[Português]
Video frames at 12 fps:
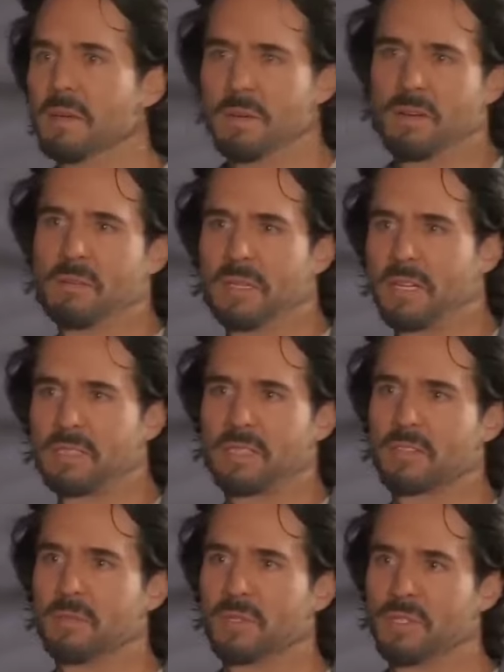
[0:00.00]
primeiro você me
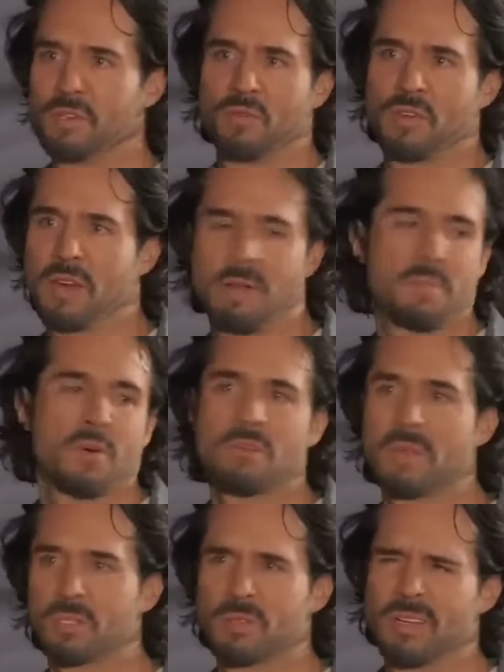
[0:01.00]
trata como se eu fosse a
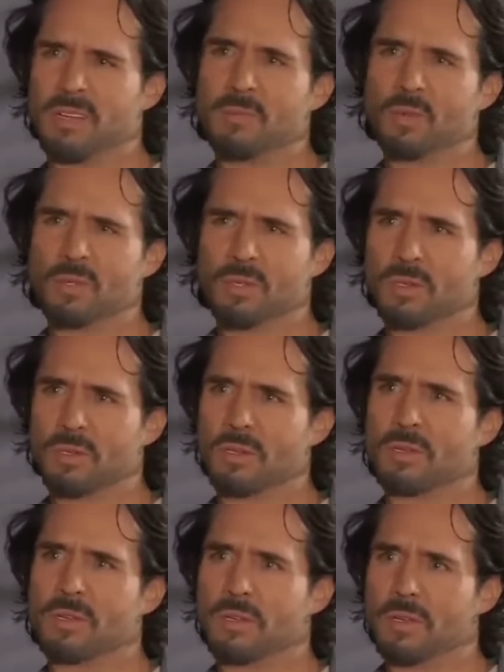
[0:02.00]
maior porcaria do mundo.
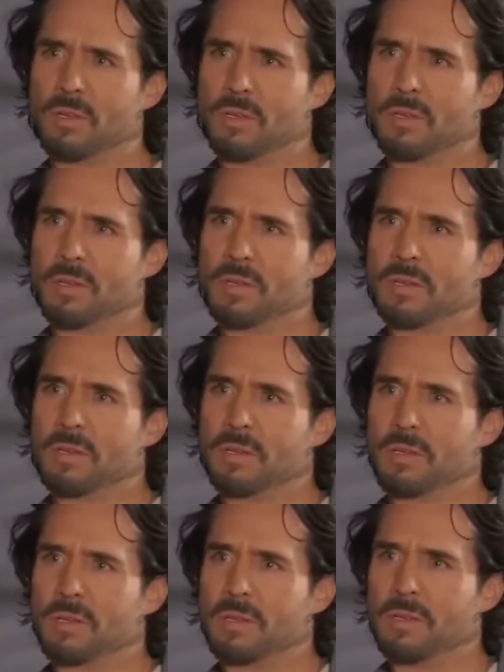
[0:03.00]

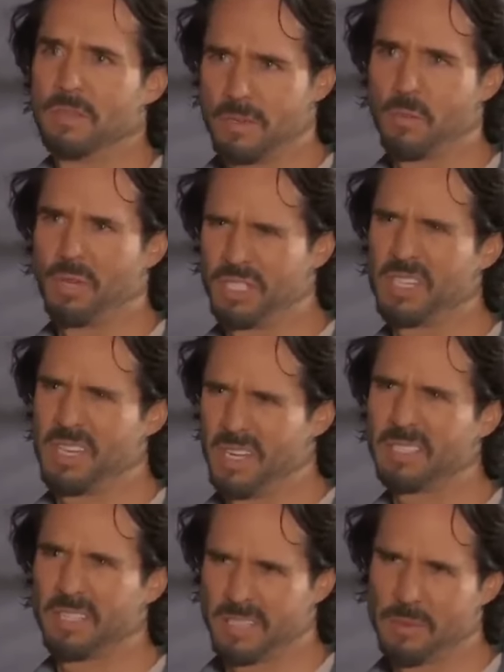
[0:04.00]
E depois quer
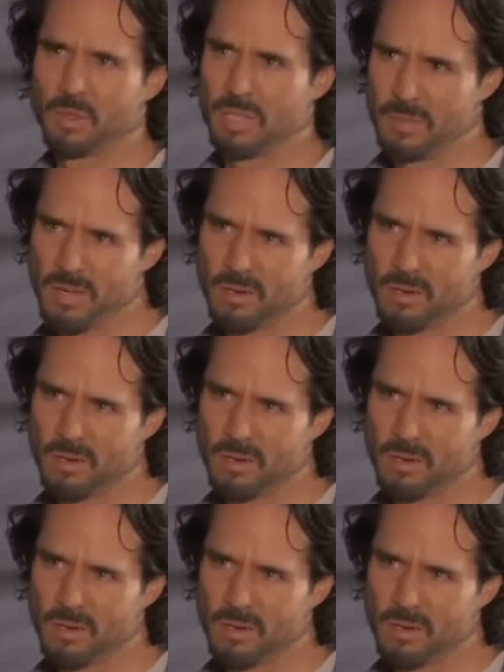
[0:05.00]
que sejamos